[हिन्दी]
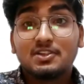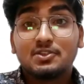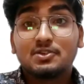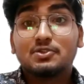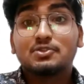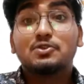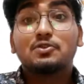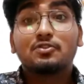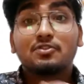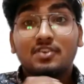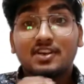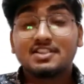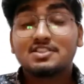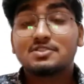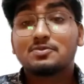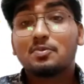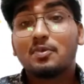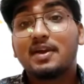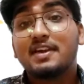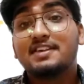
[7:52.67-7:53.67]
तो जो
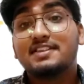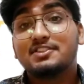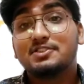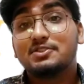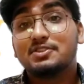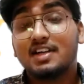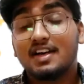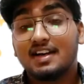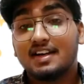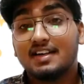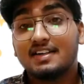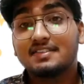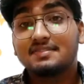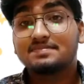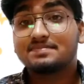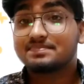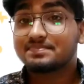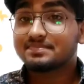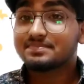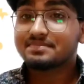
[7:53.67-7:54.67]
फर्स्ट पॉइंट जो था
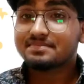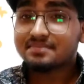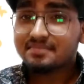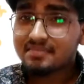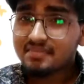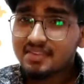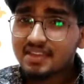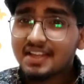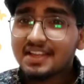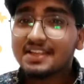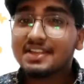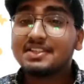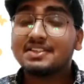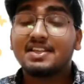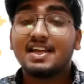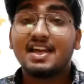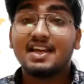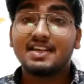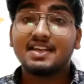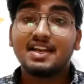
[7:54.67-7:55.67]
कि
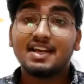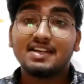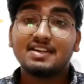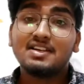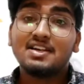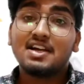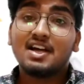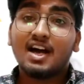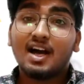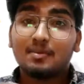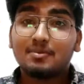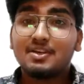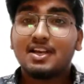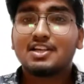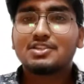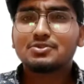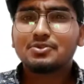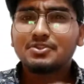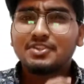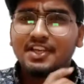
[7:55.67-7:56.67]
धैर्य
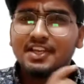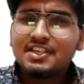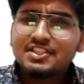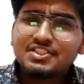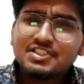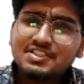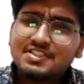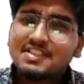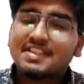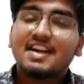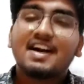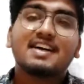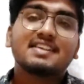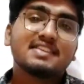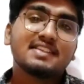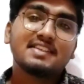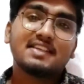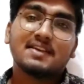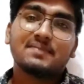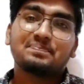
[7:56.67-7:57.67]
अभिलाष को यही चीज़
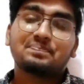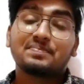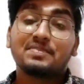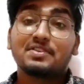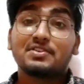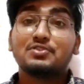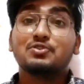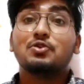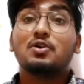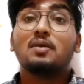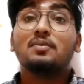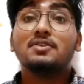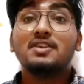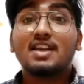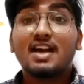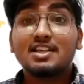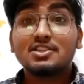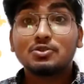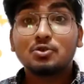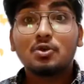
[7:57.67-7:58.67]
सिखाती है जो
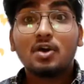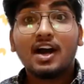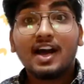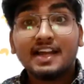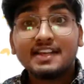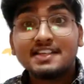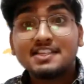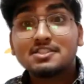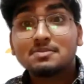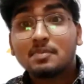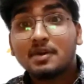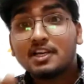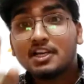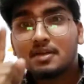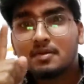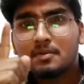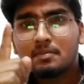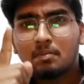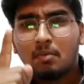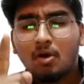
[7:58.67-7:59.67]
अभिलाष को आई बनने
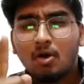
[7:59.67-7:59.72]
में